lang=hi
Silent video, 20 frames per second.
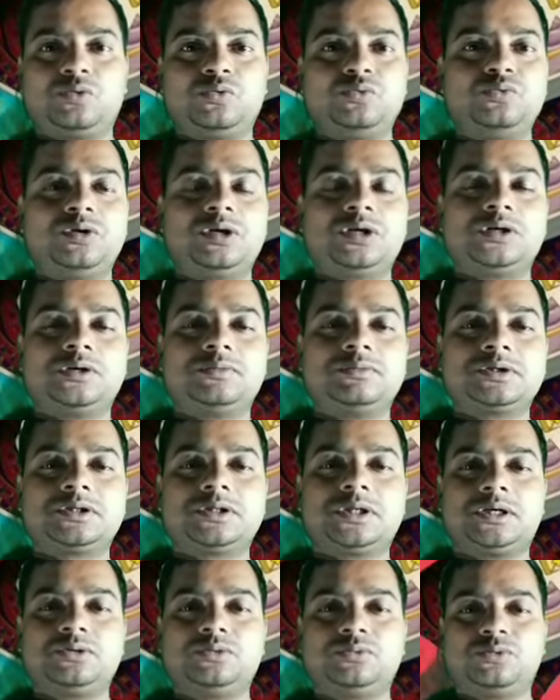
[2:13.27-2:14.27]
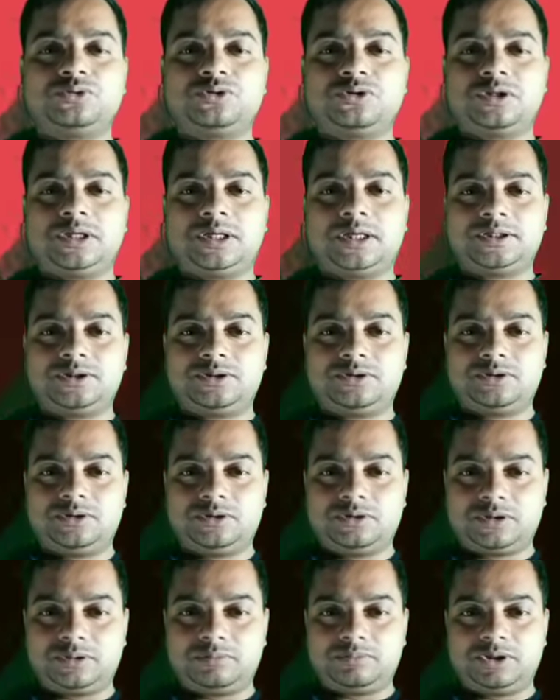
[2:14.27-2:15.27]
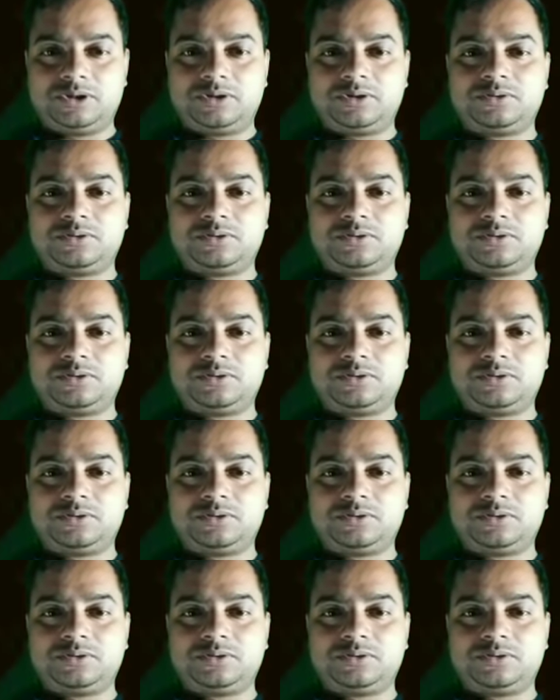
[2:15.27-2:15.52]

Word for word: कौ ग्रह अवस्थान कर आज दिन में मन